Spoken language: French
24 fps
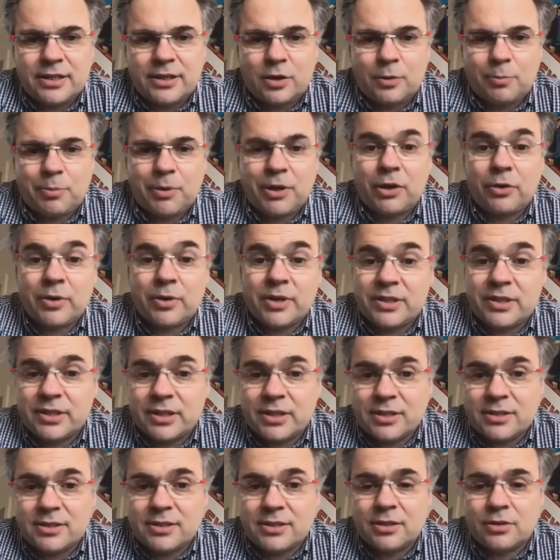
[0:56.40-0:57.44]
Leur
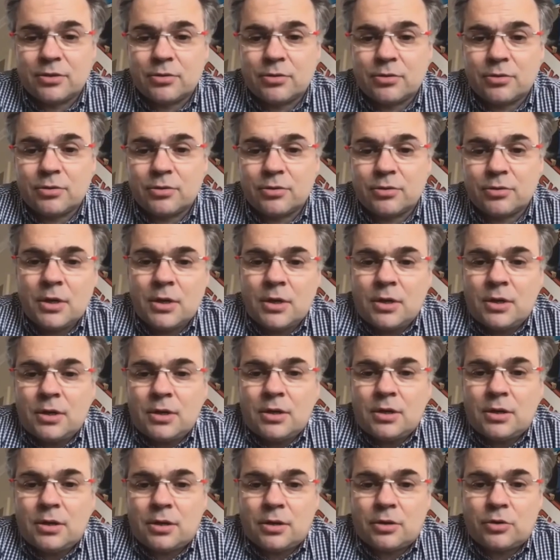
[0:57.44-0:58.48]
priorité, c'est de,
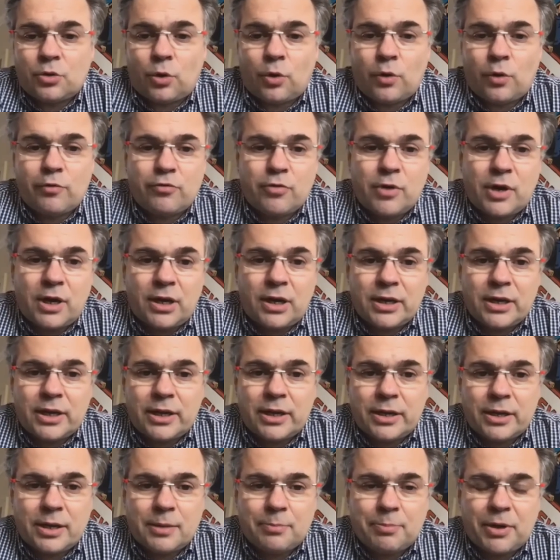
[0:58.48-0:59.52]
euh, de revoir
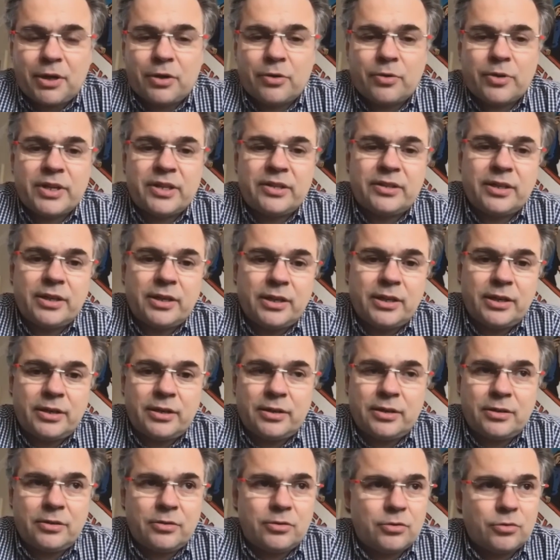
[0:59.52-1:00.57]
les,
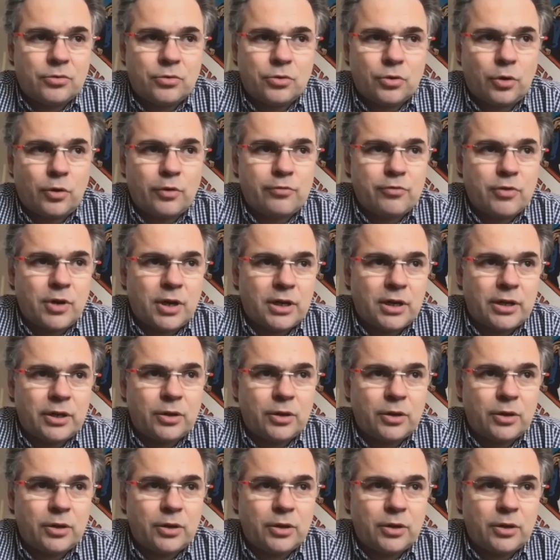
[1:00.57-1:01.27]
priorités, de, revoir les